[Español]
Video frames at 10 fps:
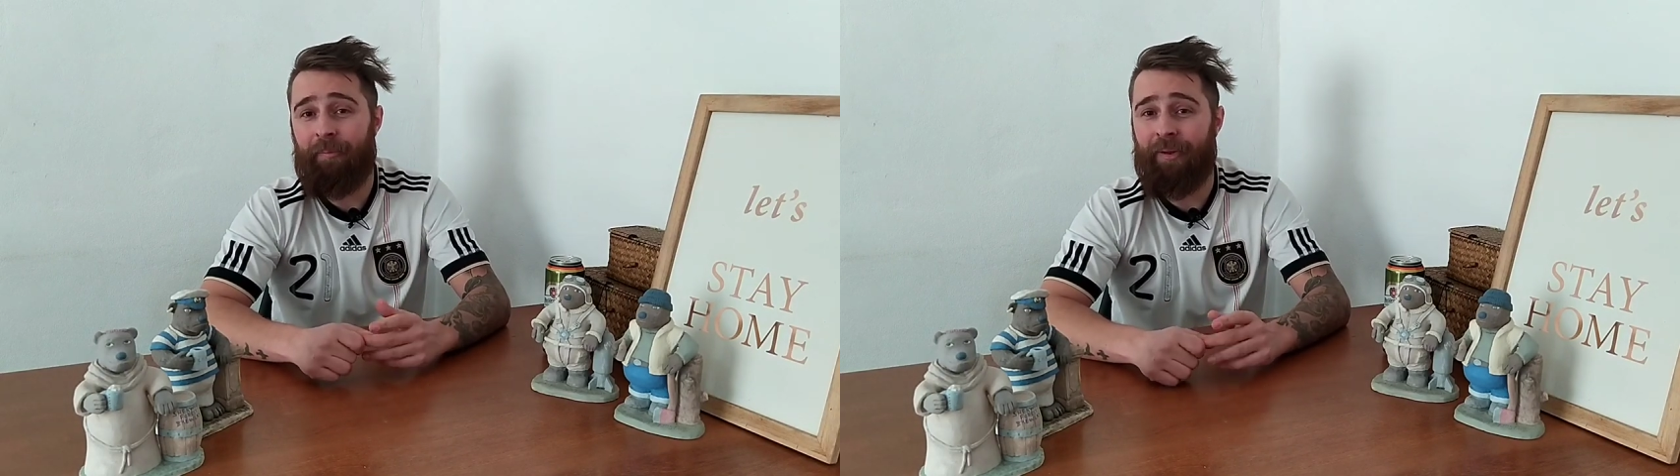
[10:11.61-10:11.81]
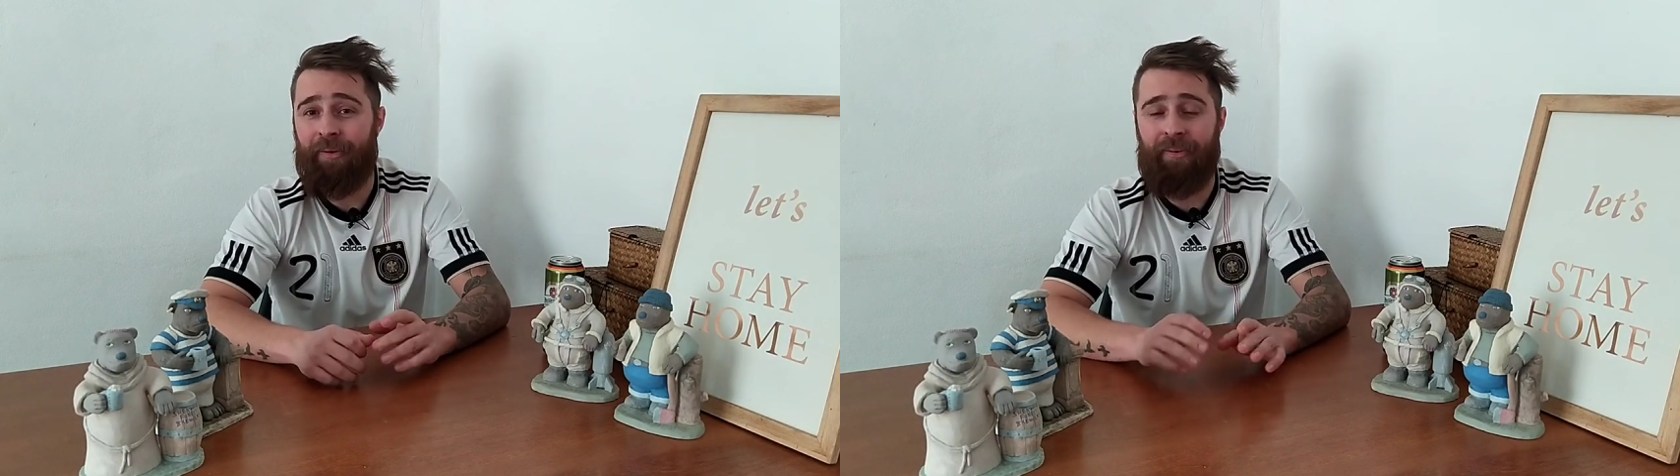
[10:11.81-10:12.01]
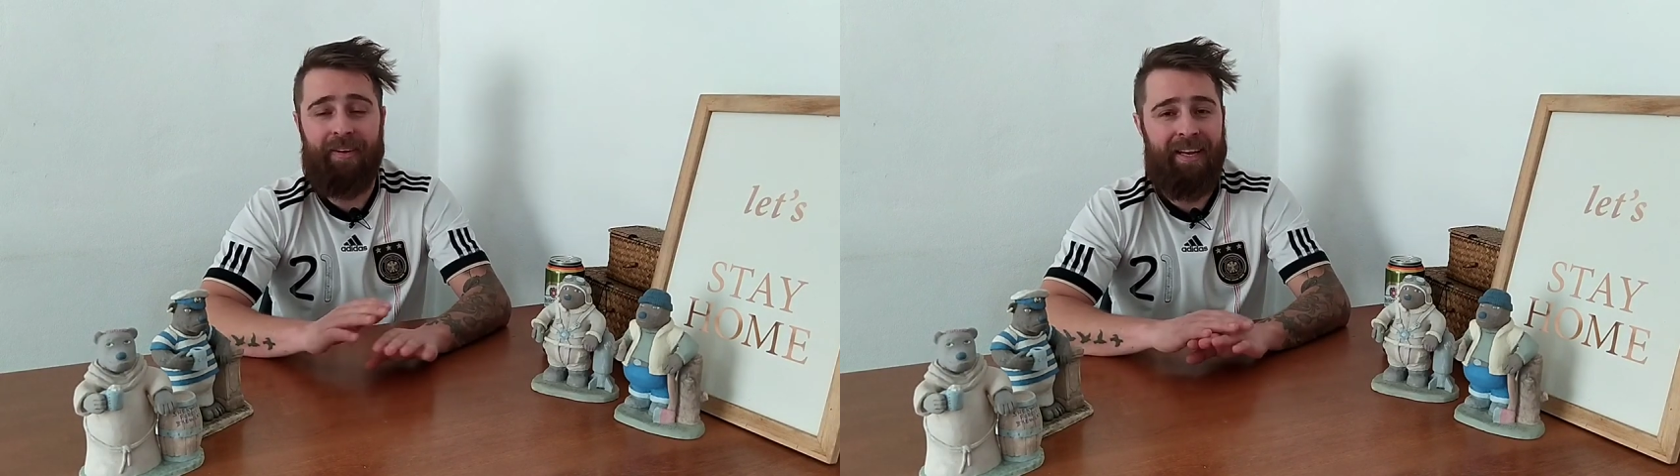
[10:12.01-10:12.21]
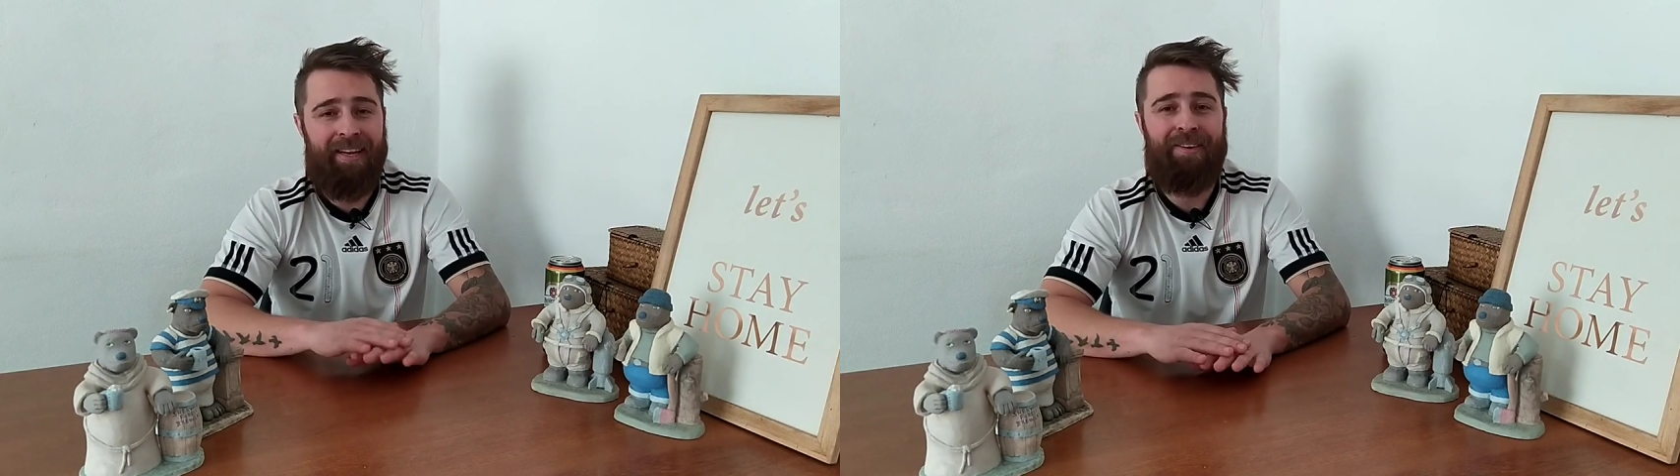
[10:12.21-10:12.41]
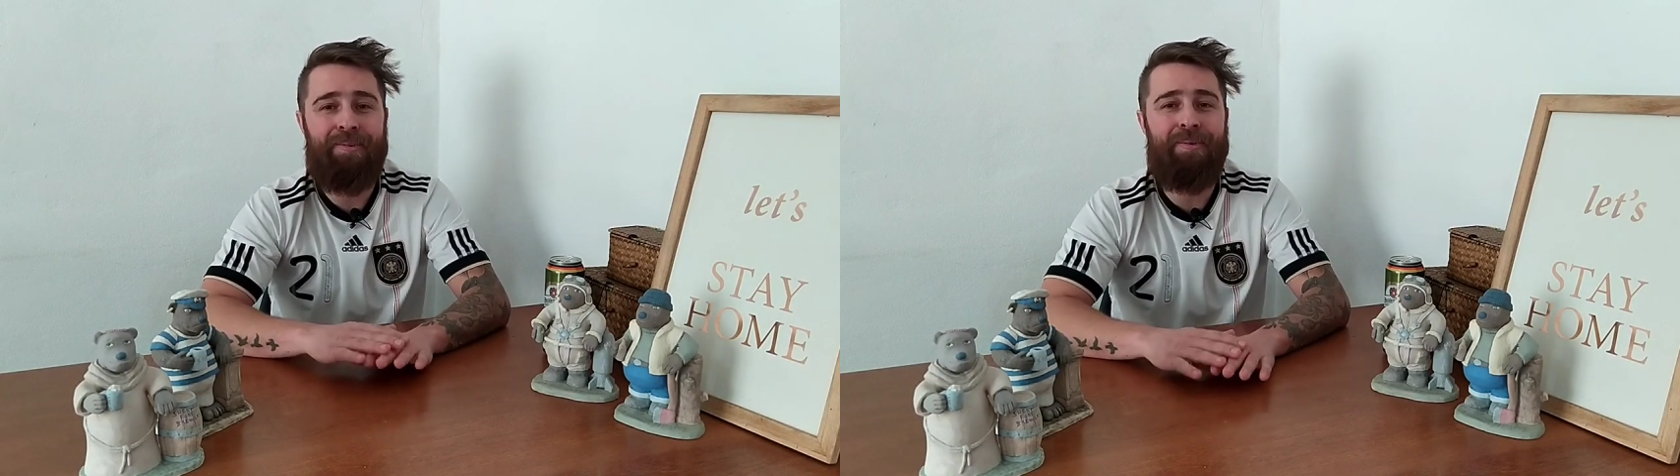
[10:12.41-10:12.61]
pero
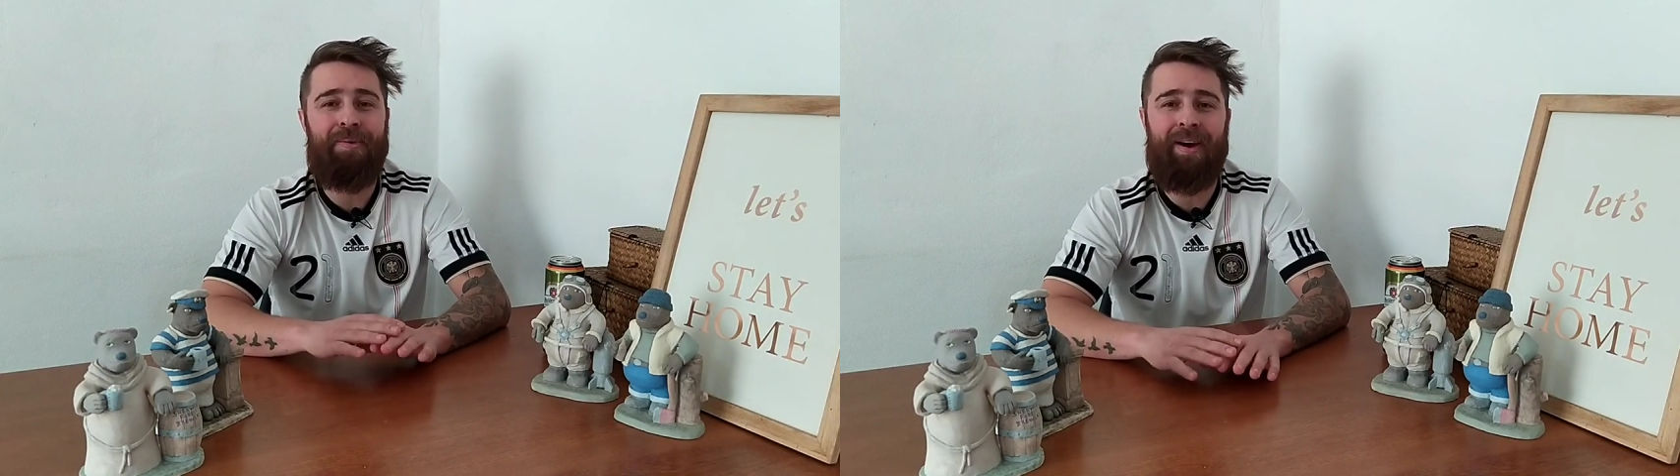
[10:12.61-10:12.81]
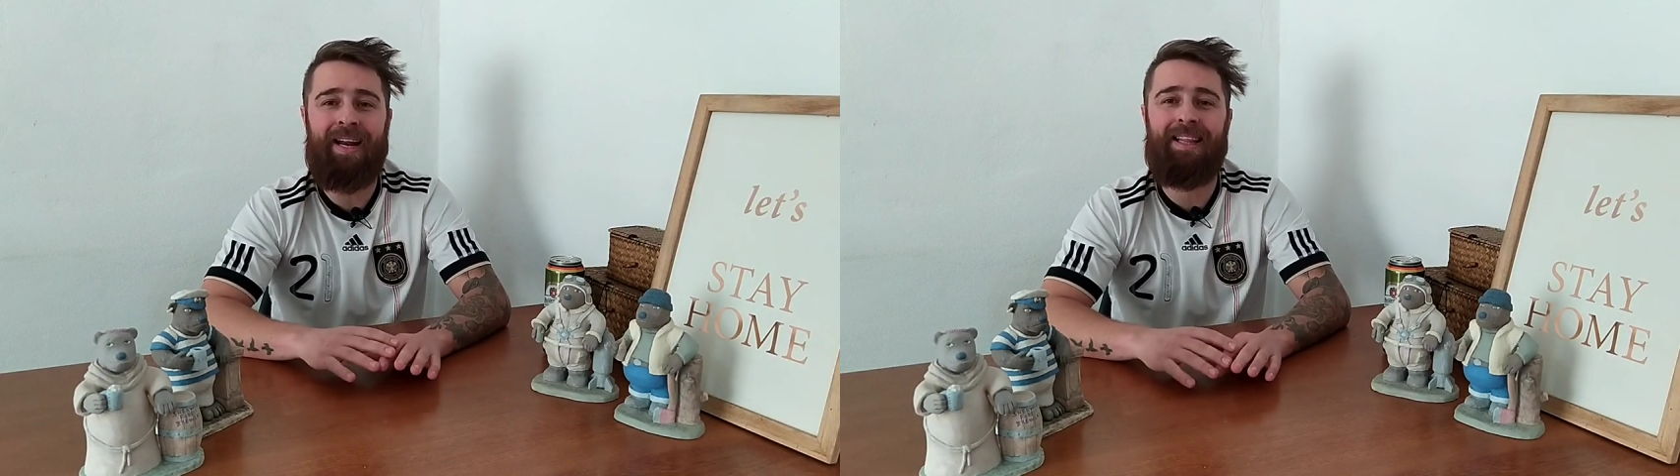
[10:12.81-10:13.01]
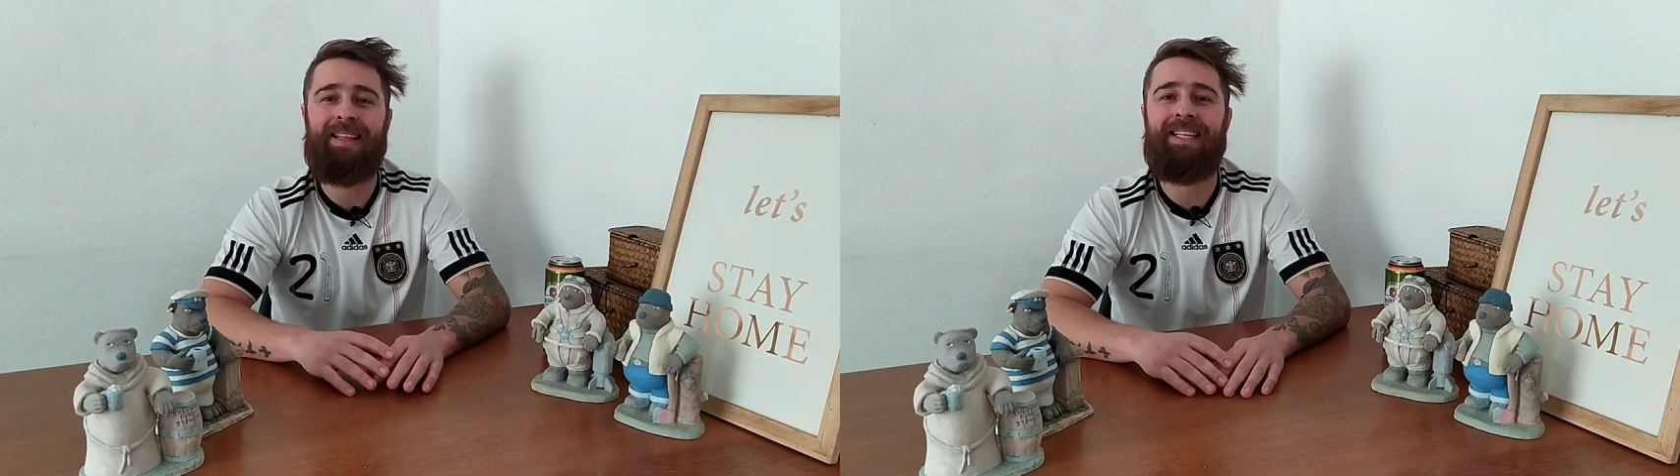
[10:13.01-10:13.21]
en ningún lugar